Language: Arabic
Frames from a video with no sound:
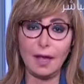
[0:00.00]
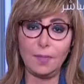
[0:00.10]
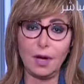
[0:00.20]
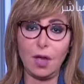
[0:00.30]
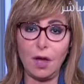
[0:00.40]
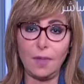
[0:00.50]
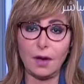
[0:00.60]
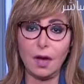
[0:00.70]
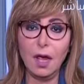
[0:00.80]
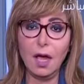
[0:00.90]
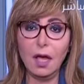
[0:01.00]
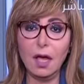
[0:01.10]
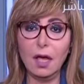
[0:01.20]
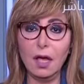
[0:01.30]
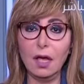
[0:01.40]
بالخبر
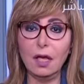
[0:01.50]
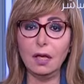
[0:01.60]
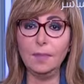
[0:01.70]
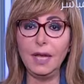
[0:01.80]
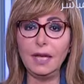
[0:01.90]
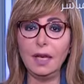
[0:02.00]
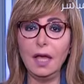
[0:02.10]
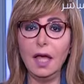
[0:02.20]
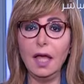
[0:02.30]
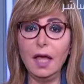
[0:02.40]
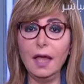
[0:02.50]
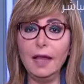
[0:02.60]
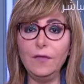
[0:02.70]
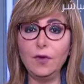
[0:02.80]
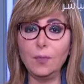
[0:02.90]
آه، آه، من آه،
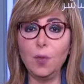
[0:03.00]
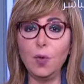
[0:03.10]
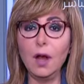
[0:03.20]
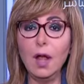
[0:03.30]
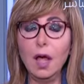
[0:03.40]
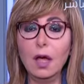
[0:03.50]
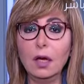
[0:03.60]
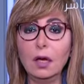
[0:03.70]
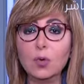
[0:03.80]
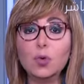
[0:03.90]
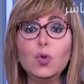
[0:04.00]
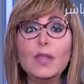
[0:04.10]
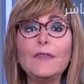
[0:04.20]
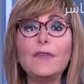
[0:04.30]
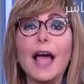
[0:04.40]
ليفربول ردود
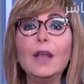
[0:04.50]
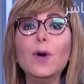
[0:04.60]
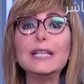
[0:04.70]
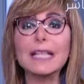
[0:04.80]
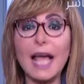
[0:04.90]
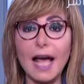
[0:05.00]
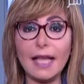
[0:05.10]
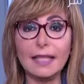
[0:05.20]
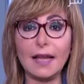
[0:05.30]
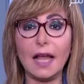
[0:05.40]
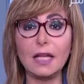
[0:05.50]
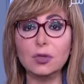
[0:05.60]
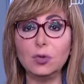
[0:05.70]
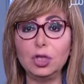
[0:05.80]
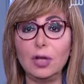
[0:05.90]
افعال واسعه جدا على
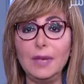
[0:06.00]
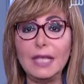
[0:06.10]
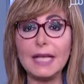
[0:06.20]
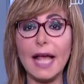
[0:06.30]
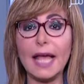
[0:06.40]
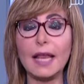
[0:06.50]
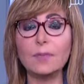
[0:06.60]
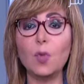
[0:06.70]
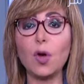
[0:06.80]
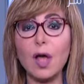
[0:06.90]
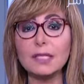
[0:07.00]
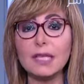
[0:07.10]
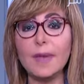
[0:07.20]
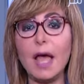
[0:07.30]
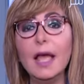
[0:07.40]
السوشيال ميديا كانت
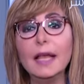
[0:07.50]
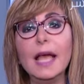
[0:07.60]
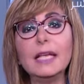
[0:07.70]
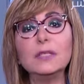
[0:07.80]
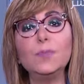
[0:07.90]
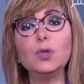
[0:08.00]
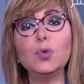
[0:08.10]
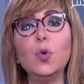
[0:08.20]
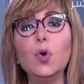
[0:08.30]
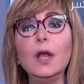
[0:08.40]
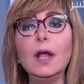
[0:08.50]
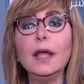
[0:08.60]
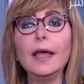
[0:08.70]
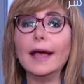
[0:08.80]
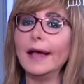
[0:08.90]
منقسمه ناس بتقول
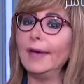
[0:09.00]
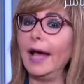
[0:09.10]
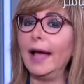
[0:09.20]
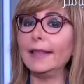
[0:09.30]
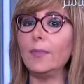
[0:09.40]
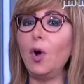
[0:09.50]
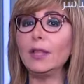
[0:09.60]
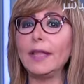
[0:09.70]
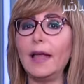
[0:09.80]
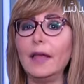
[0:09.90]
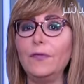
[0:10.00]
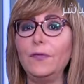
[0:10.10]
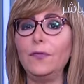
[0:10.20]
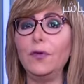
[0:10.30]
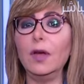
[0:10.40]
يا جماعه ده محترف